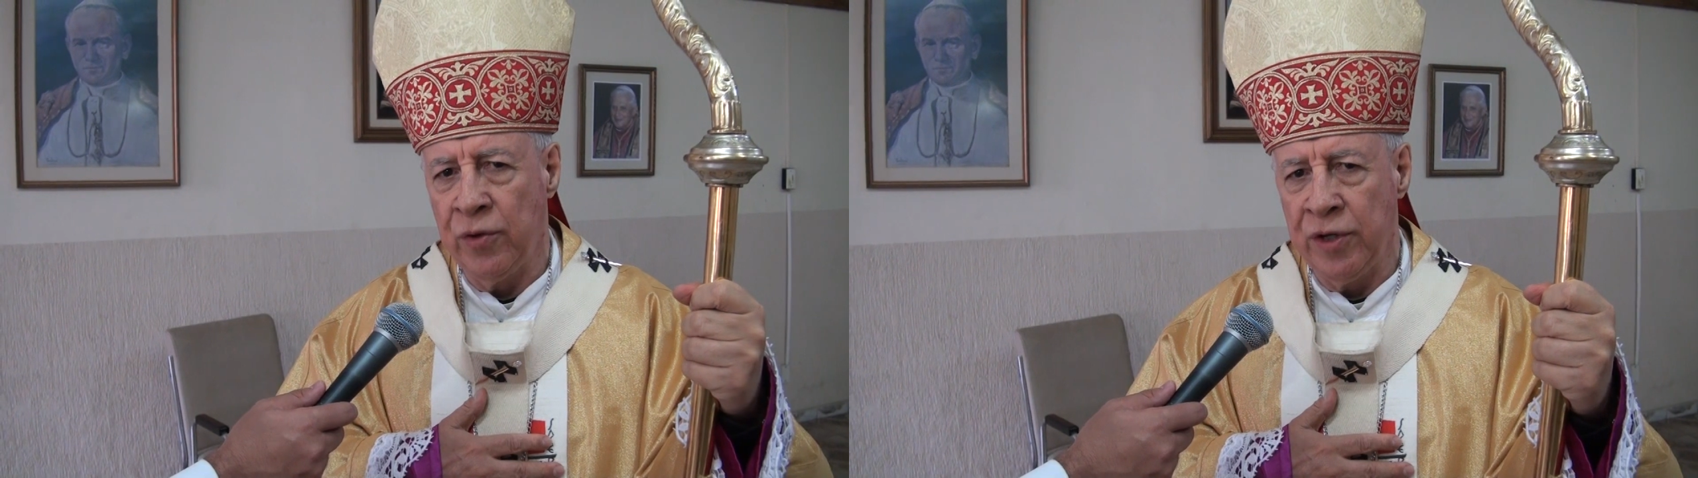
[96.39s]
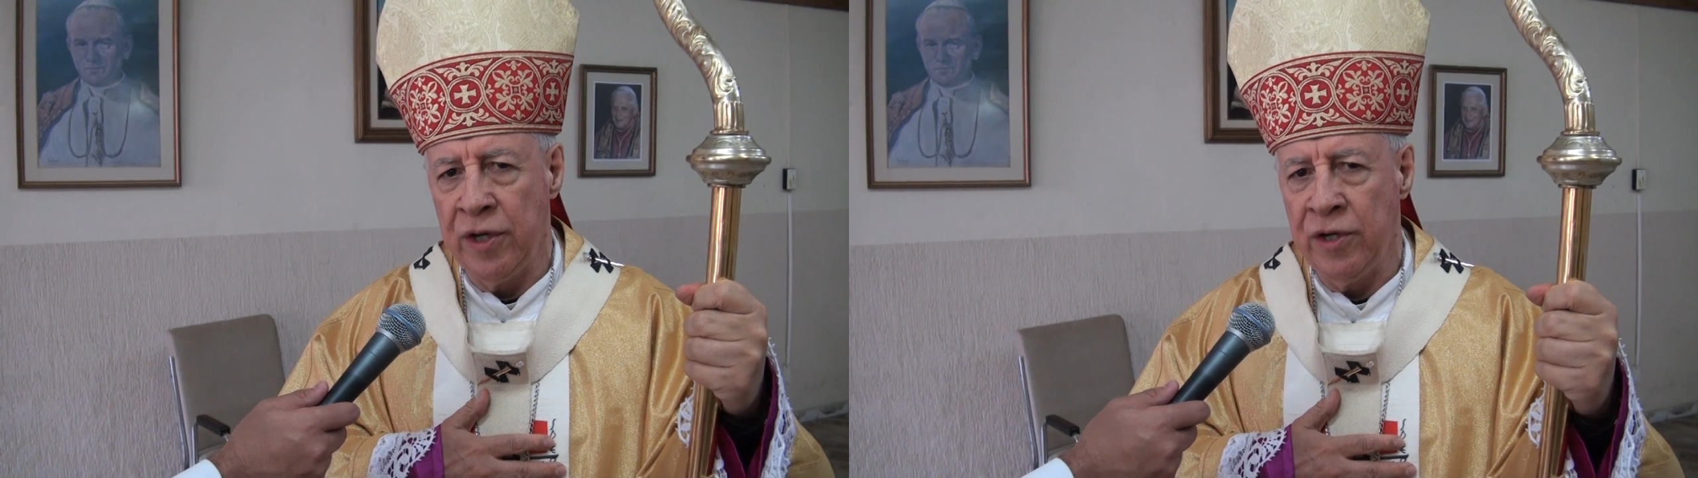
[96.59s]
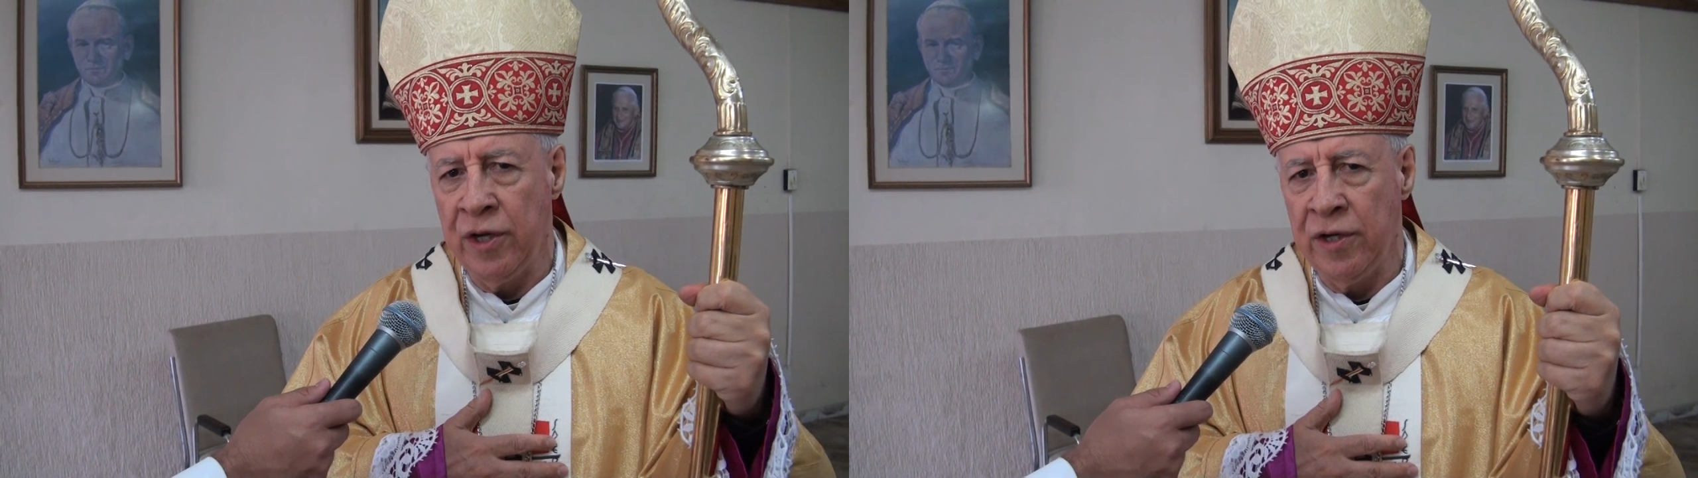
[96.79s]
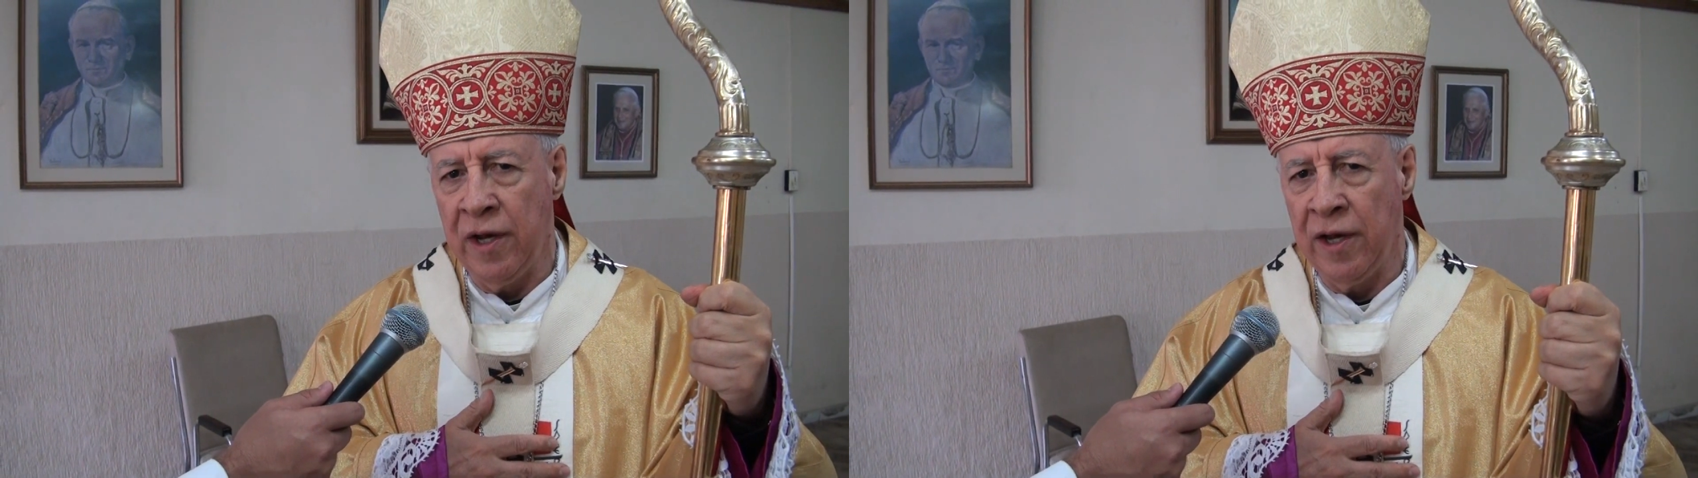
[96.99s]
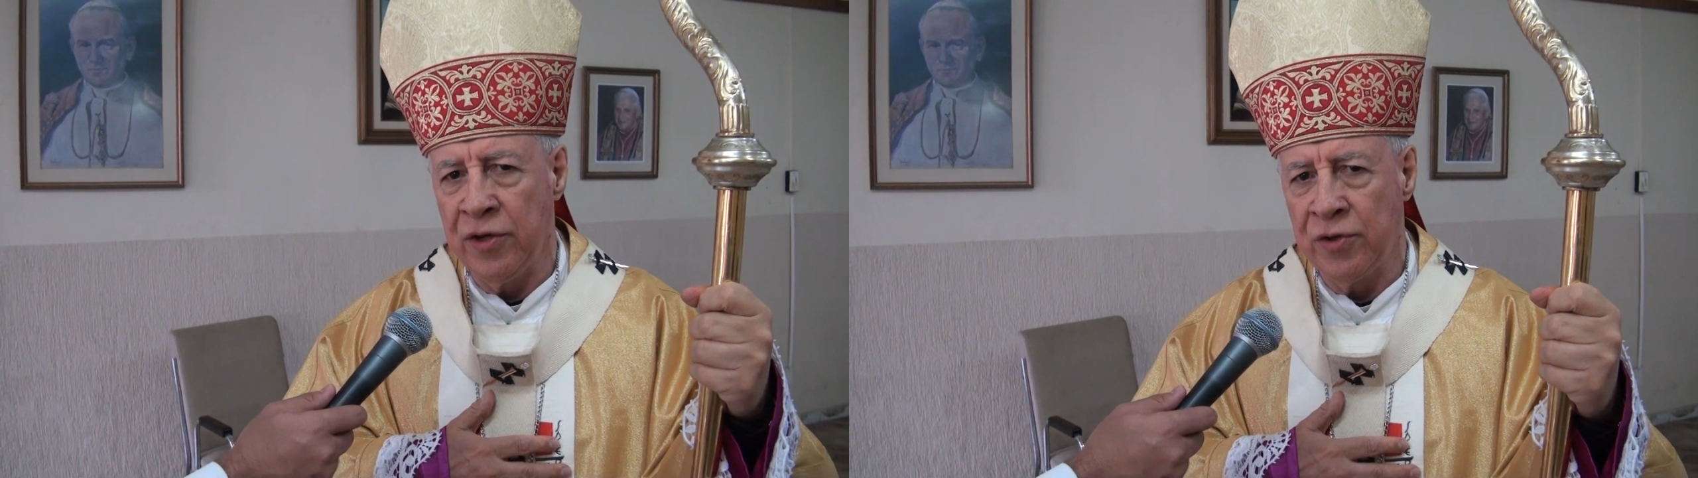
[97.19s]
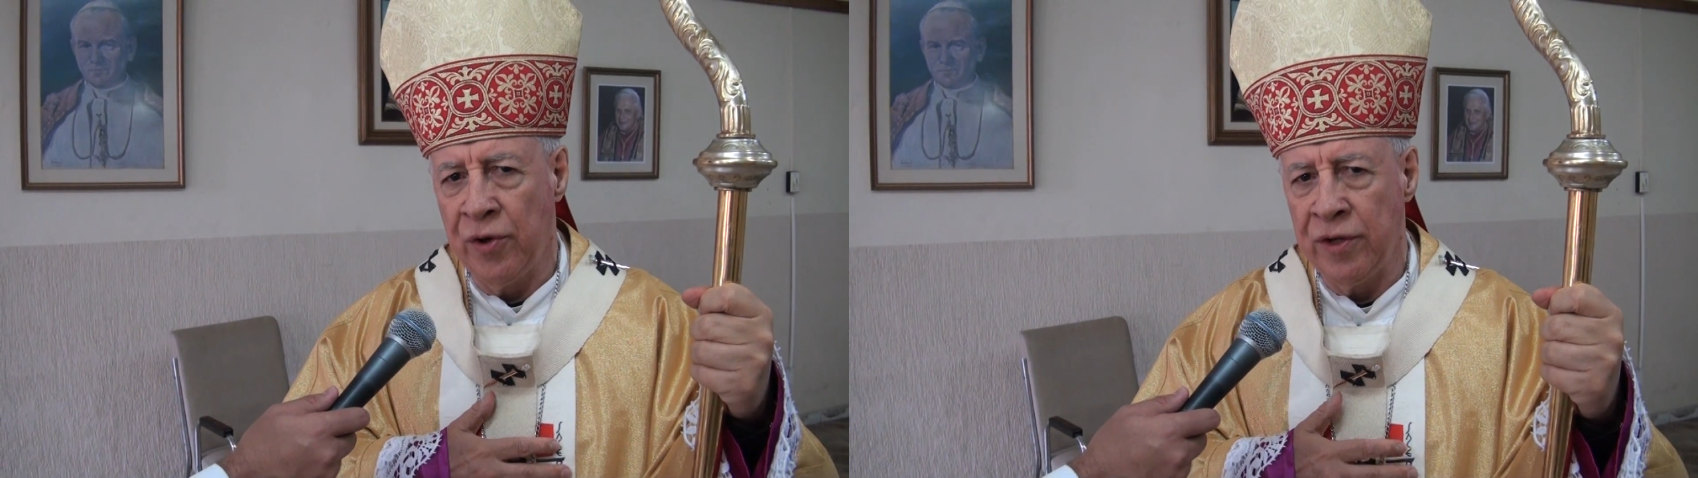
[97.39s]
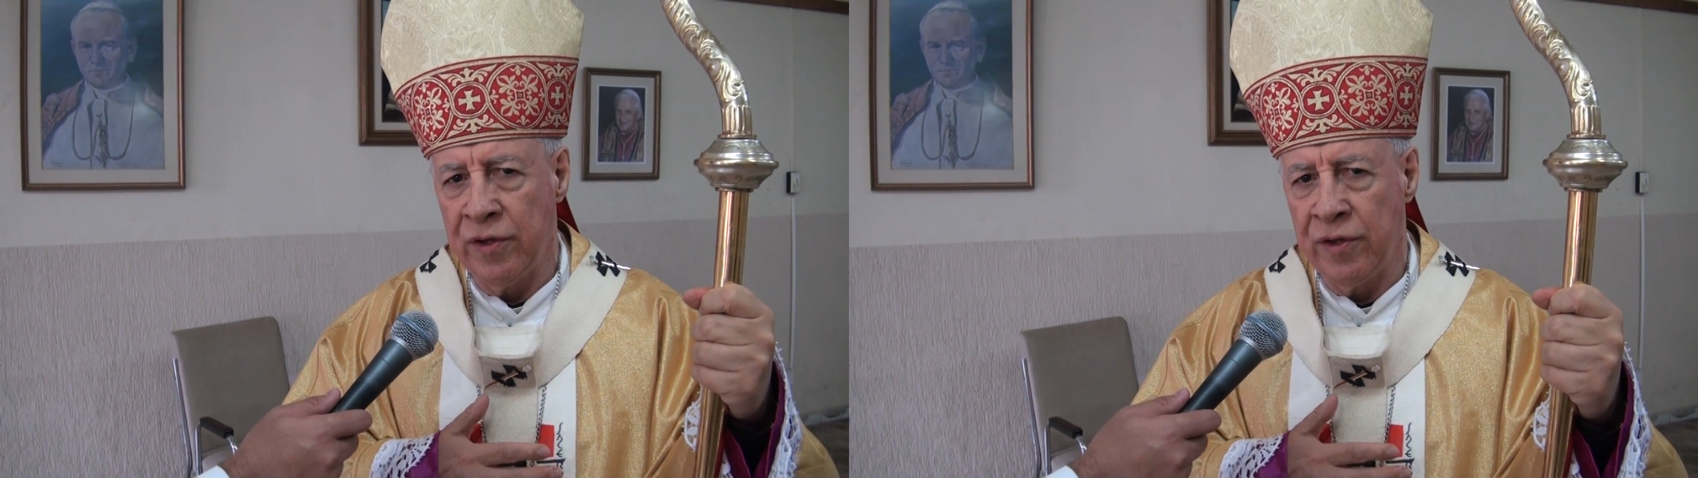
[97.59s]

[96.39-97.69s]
Hoje é dia de eleições,